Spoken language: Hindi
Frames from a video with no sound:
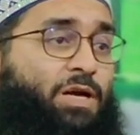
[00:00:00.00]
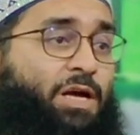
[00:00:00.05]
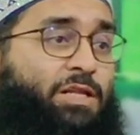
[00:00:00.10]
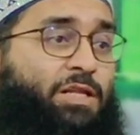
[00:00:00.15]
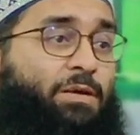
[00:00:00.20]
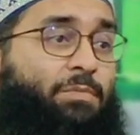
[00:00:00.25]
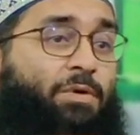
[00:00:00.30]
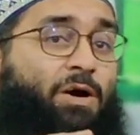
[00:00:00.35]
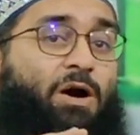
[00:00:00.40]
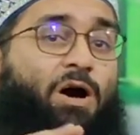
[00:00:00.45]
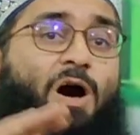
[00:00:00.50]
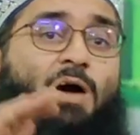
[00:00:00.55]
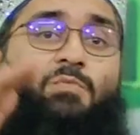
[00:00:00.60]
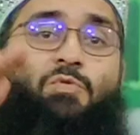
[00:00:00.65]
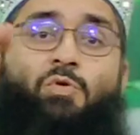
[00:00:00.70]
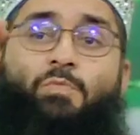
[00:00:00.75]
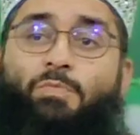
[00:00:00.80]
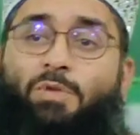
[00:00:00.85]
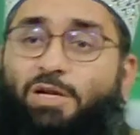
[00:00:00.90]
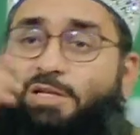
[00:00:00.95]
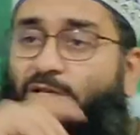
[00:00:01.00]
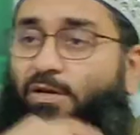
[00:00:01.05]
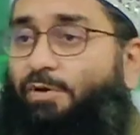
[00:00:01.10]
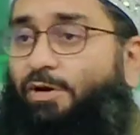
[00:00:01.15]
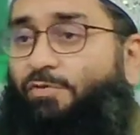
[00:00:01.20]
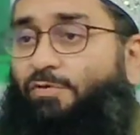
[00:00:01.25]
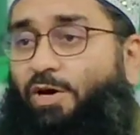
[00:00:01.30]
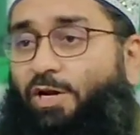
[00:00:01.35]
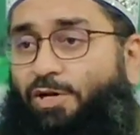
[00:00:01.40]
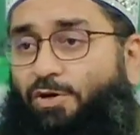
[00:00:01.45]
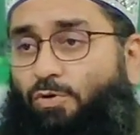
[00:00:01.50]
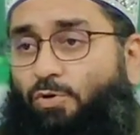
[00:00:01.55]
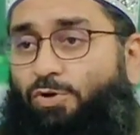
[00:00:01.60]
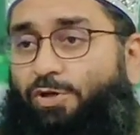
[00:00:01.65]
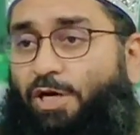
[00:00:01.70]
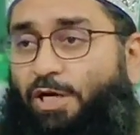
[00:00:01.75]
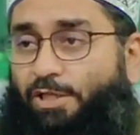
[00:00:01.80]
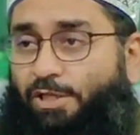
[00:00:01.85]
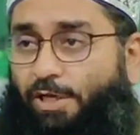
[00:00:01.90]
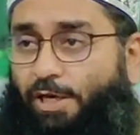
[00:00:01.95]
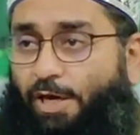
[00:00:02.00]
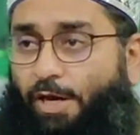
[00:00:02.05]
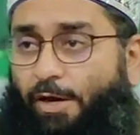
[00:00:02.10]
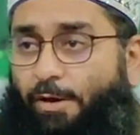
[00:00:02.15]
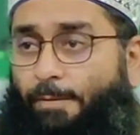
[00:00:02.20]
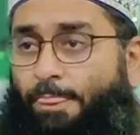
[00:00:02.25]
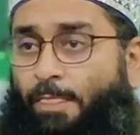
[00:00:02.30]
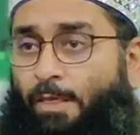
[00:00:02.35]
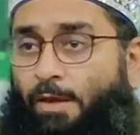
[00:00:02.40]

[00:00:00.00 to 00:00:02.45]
जाती है मकाम व मरतबे वाली हो जाती है